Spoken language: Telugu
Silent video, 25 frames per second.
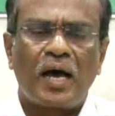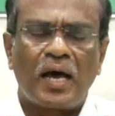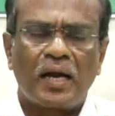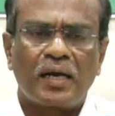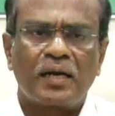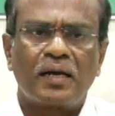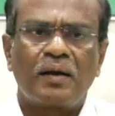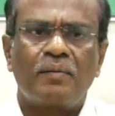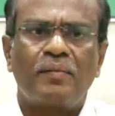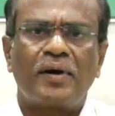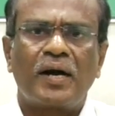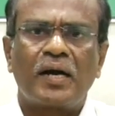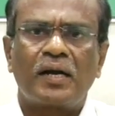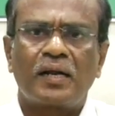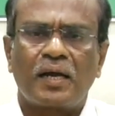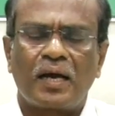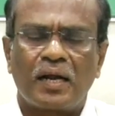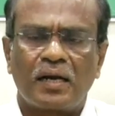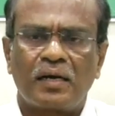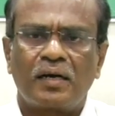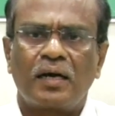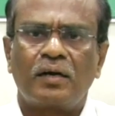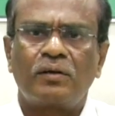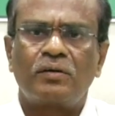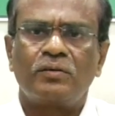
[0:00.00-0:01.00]
అన్నమాట
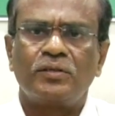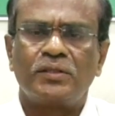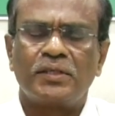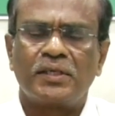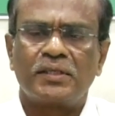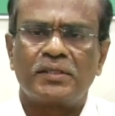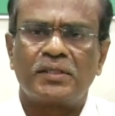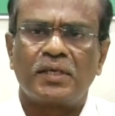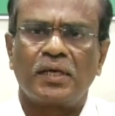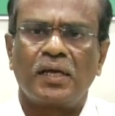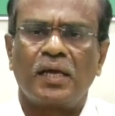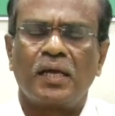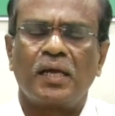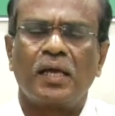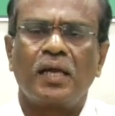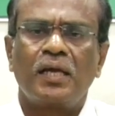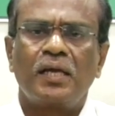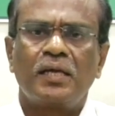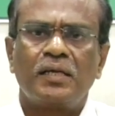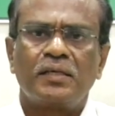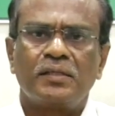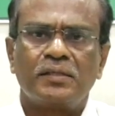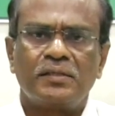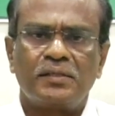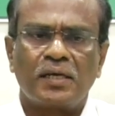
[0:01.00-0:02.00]
అన్నట్లు చేసే
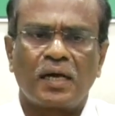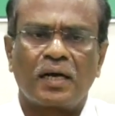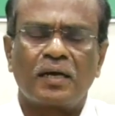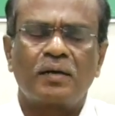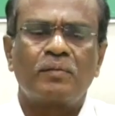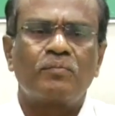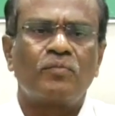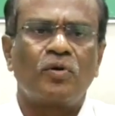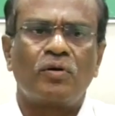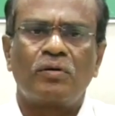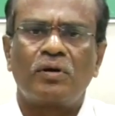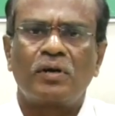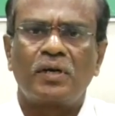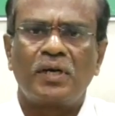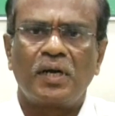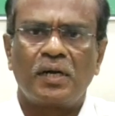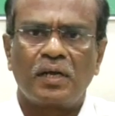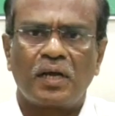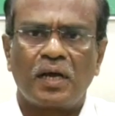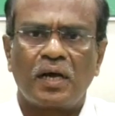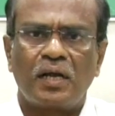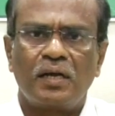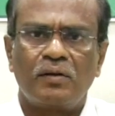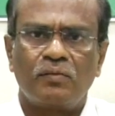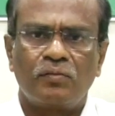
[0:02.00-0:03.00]
జగన్మోహన్
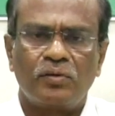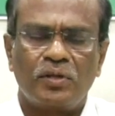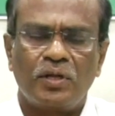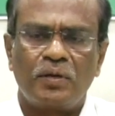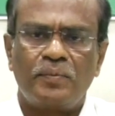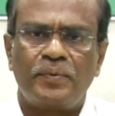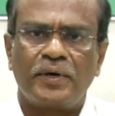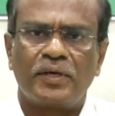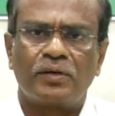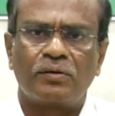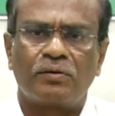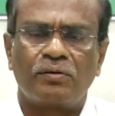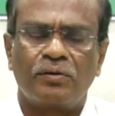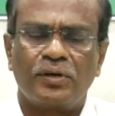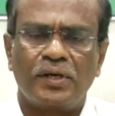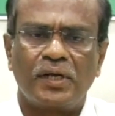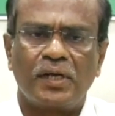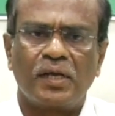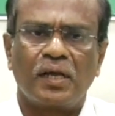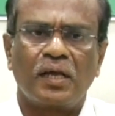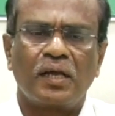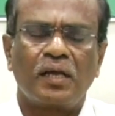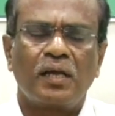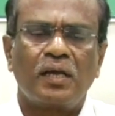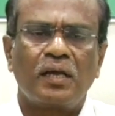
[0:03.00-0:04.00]
రెడ్డి గారిని వదిలిపెట్టుకొని
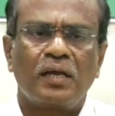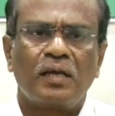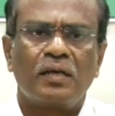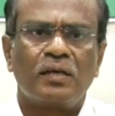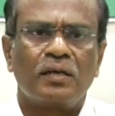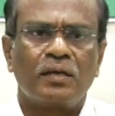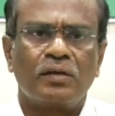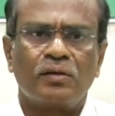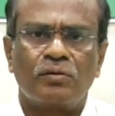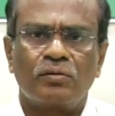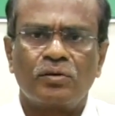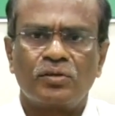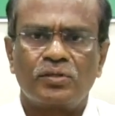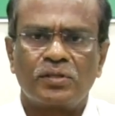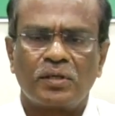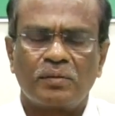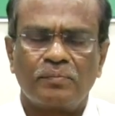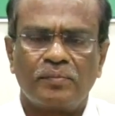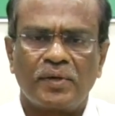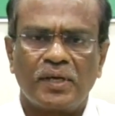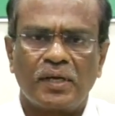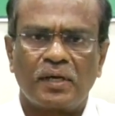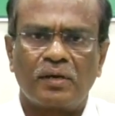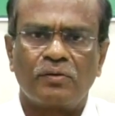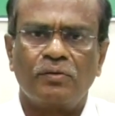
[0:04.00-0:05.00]
ఈ రోజున
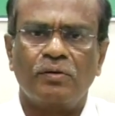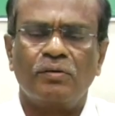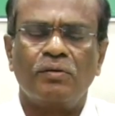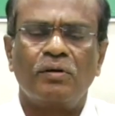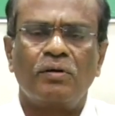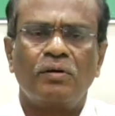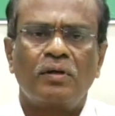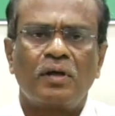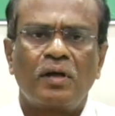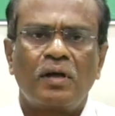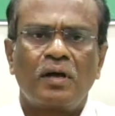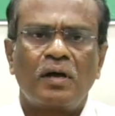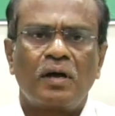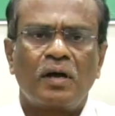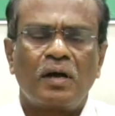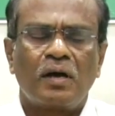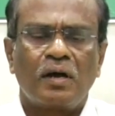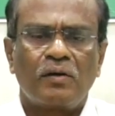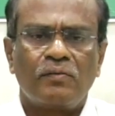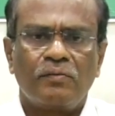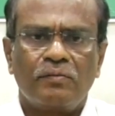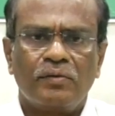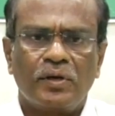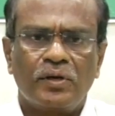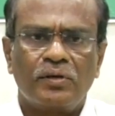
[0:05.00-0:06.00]
మీకు
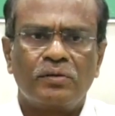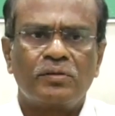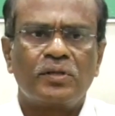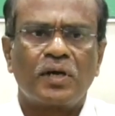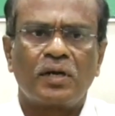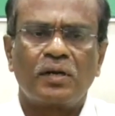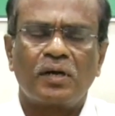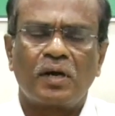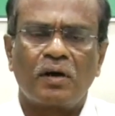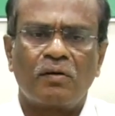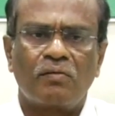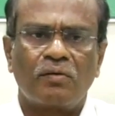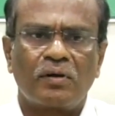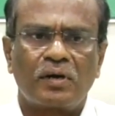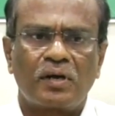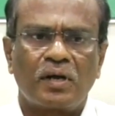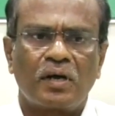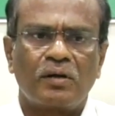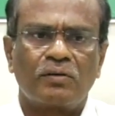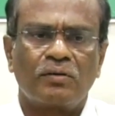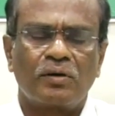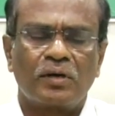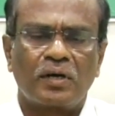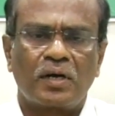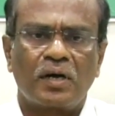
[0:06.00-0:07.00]
వెన్నుదన్నుగా
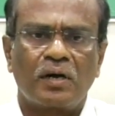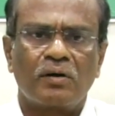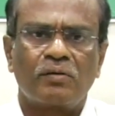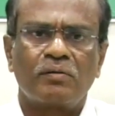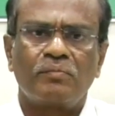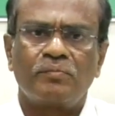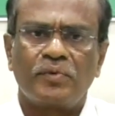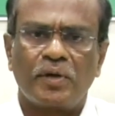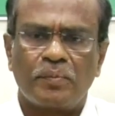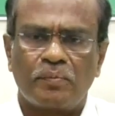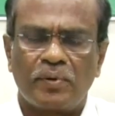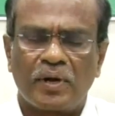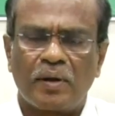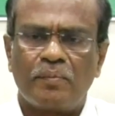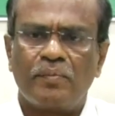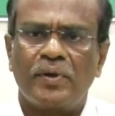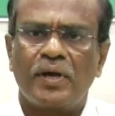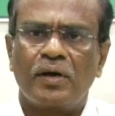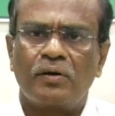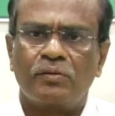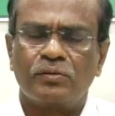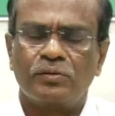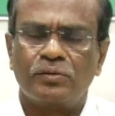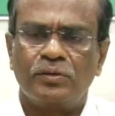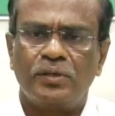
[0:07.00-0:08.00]
ఉంటారు అనుకోవటం మీ భ్రమే
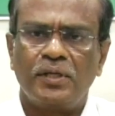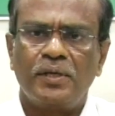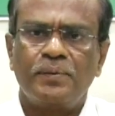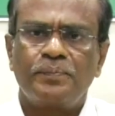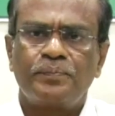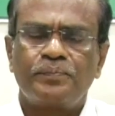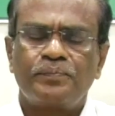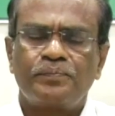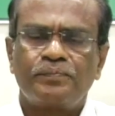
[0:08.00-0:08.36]
అవుద్ది